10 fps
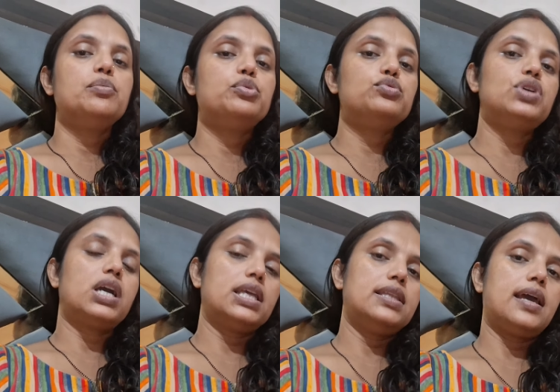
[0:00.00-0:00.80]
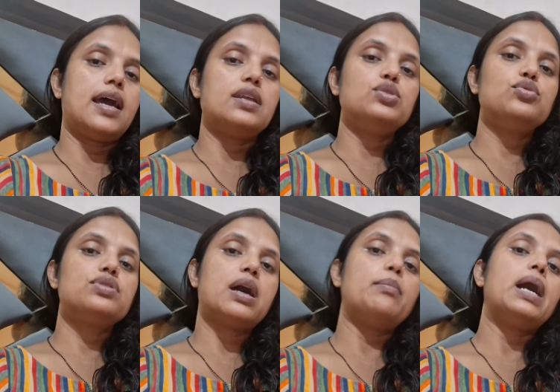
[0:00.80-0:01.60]
पूजा की तैयारी जो
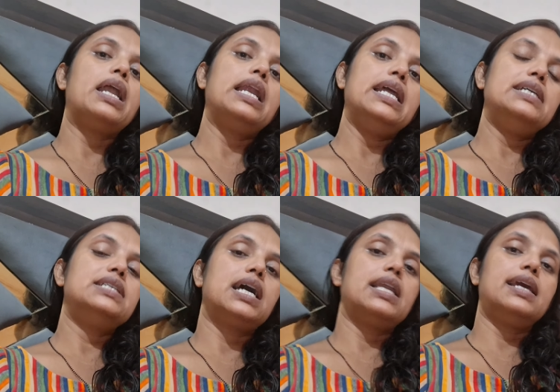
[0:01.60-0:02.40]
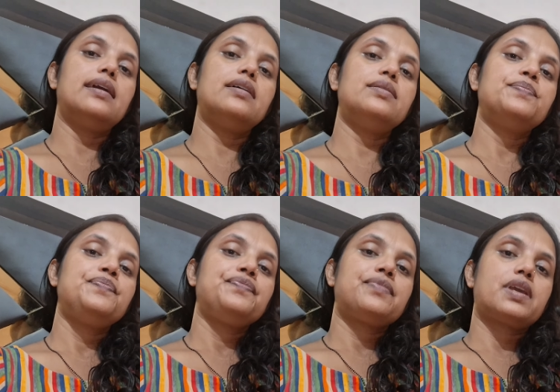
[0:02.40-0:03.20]
सामान ले जाने हैं
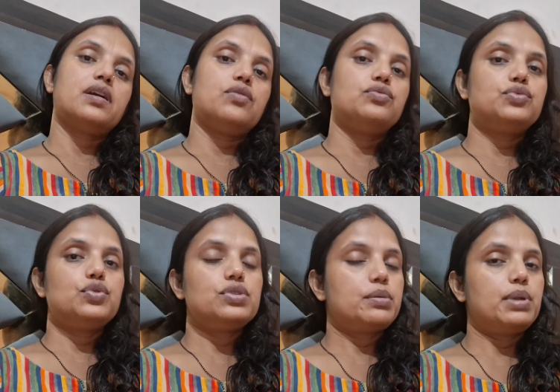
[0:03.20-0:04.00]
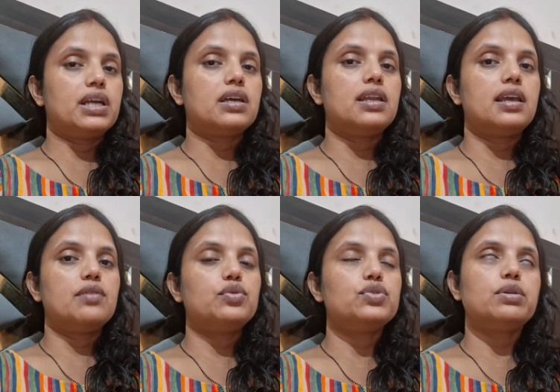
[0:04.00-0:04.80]
वो सब रखने
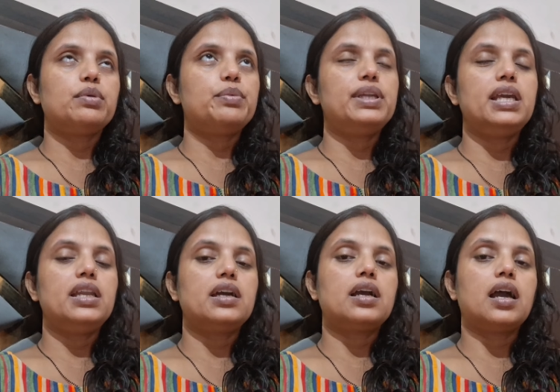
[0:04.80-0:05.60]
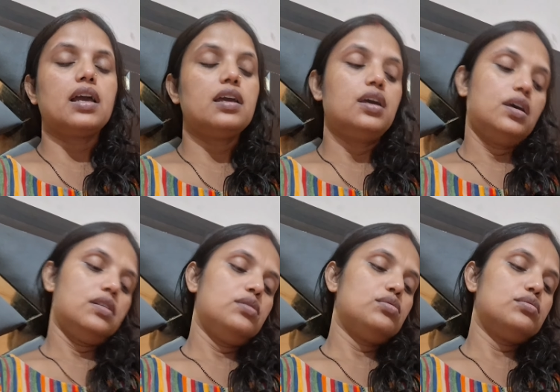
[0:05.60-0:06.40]
हैं वो सब अभी नहीं रखा है
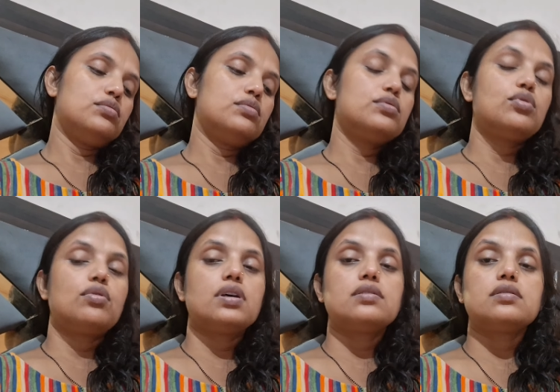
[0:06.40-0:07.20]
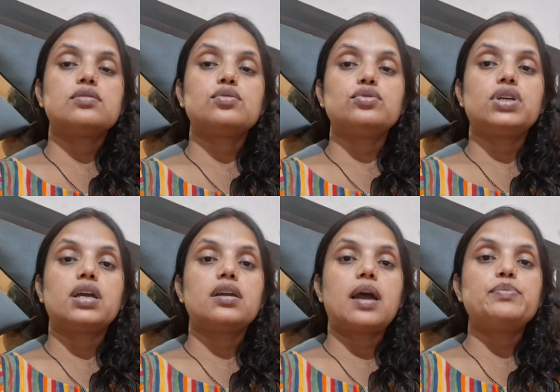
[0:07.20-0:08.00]
तो थोड़ा सोचा
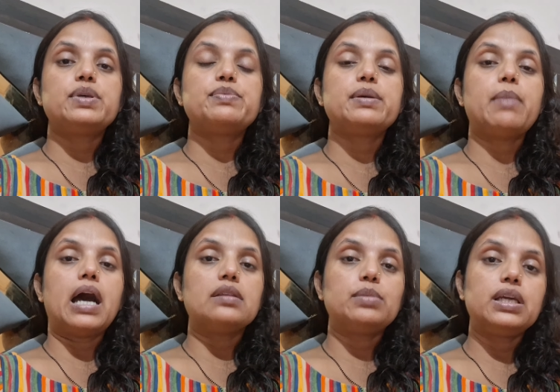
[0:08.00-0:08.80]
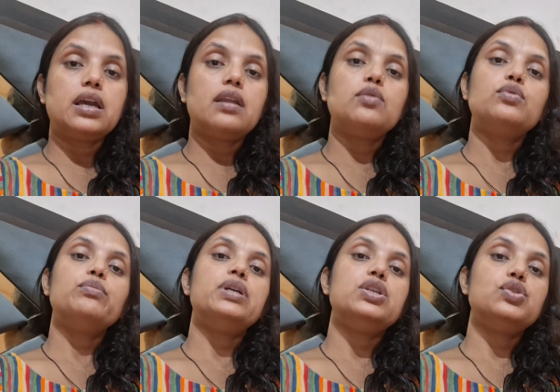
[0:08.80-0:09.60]
कि आप सबसे बात भी कर लूँ
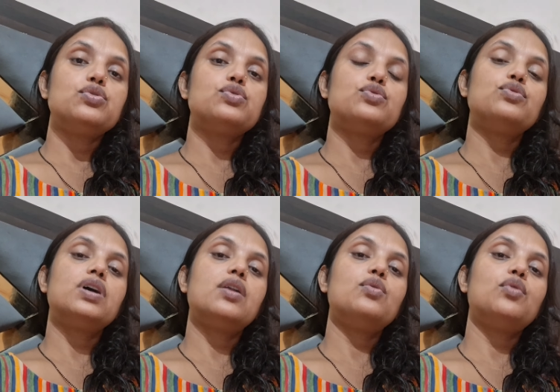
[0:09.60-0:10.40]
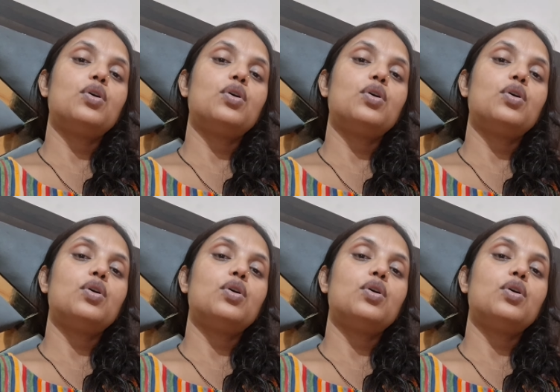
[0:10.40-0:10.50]
वीडियो शुरू कर लूँ